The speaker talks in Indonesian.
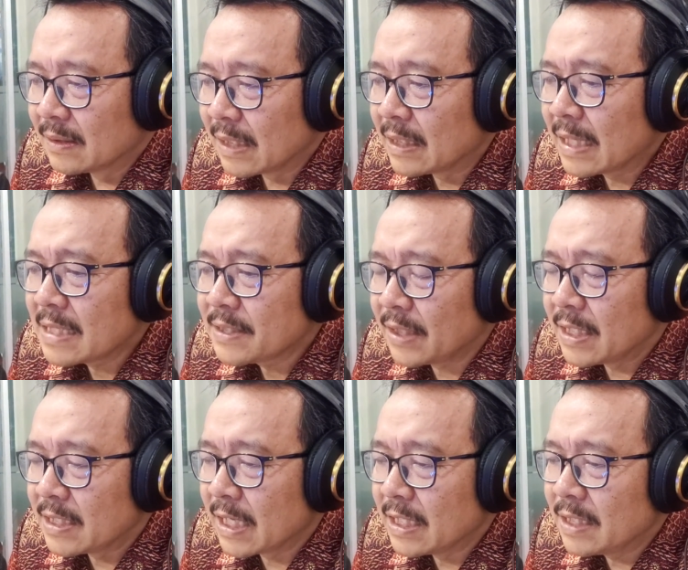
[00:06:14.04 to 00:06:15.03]
Tentang salat
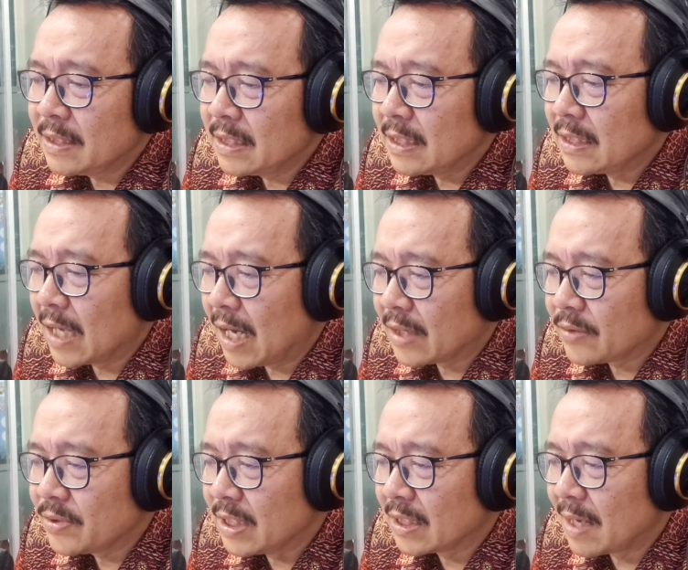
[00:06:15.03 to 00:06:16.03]
Isya ini di,
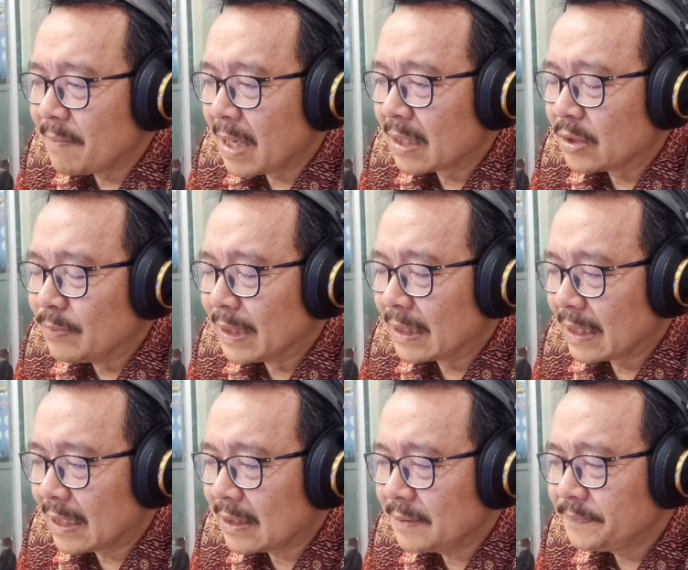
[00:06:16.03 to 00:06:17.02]
harus ditambah
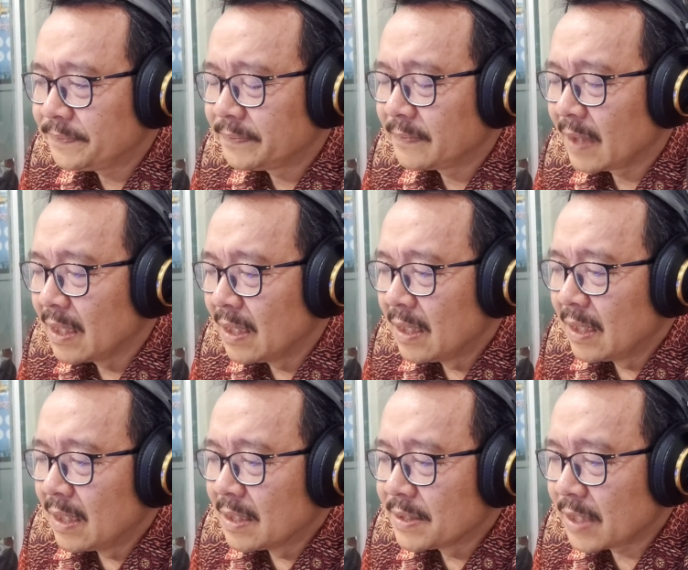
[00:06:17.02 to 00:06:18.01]
komentar.
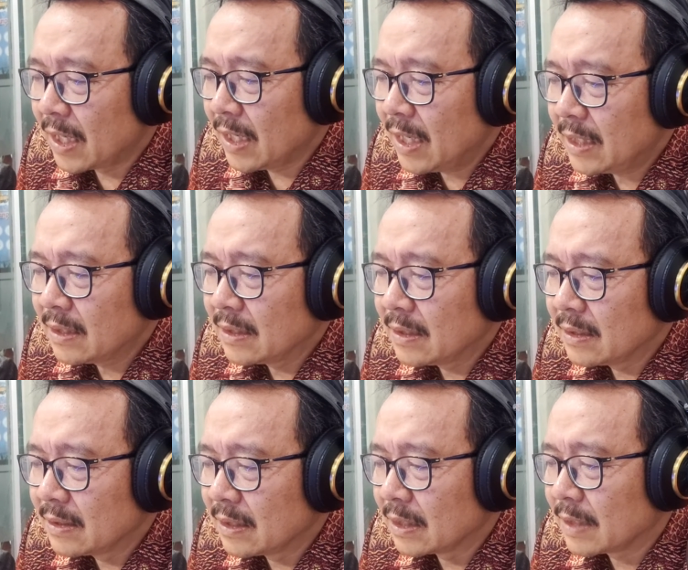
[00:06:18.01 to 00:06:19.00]
Salat
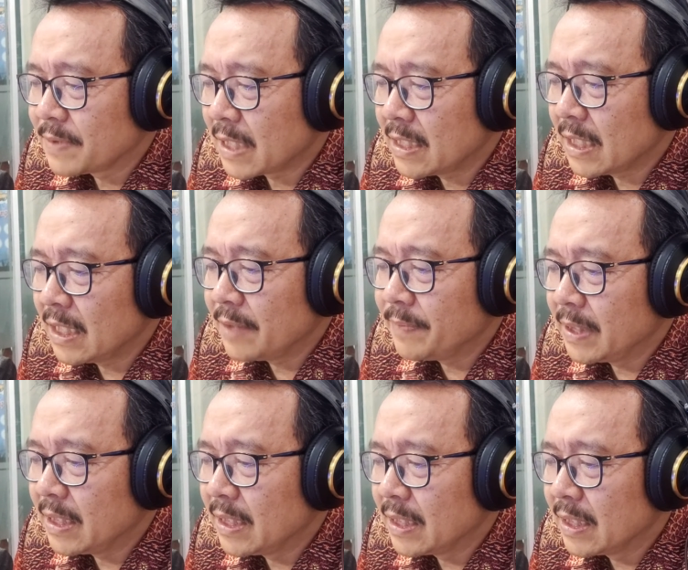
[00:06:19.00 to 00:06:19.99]
tetap saja
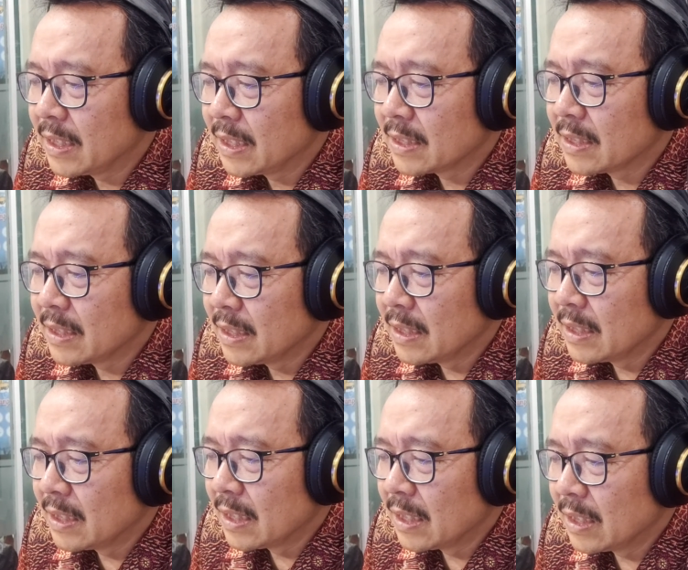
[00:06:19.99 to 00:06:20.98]
lebih
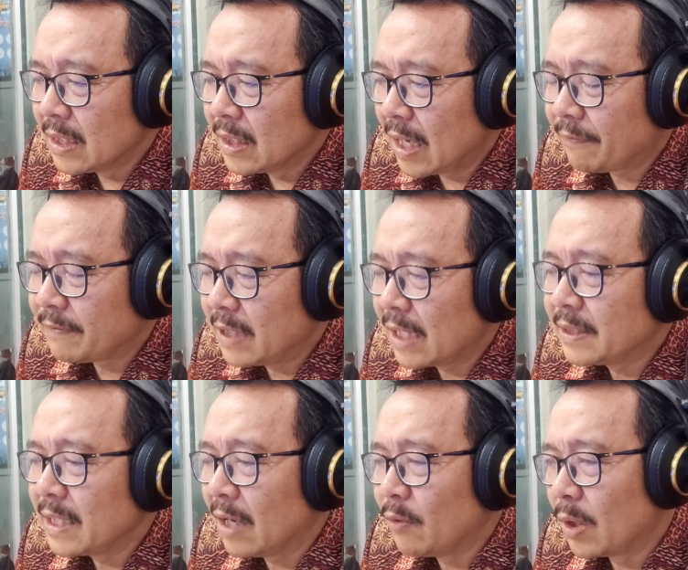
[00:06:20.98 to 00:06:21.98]
afdal
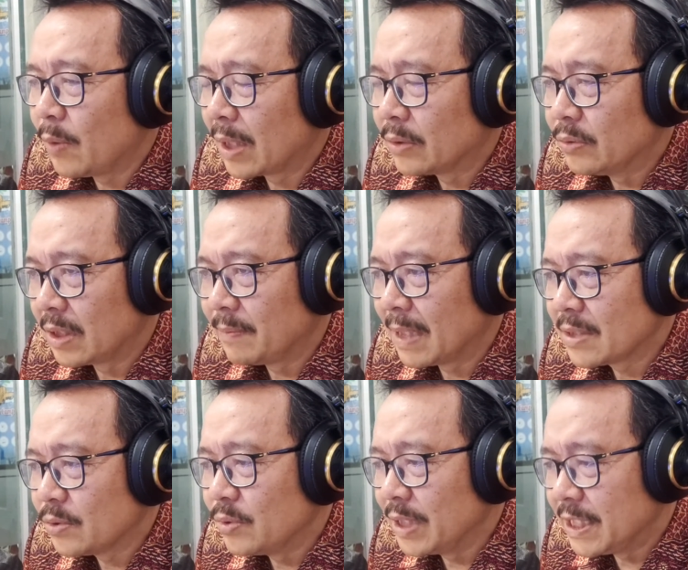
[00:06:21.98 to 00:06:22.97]
di awal waktu
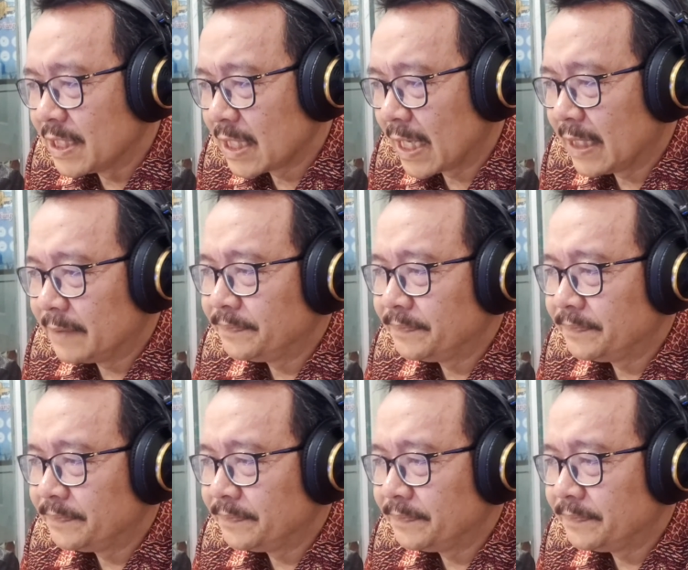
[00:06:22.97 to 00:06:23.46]
termasuk Isa.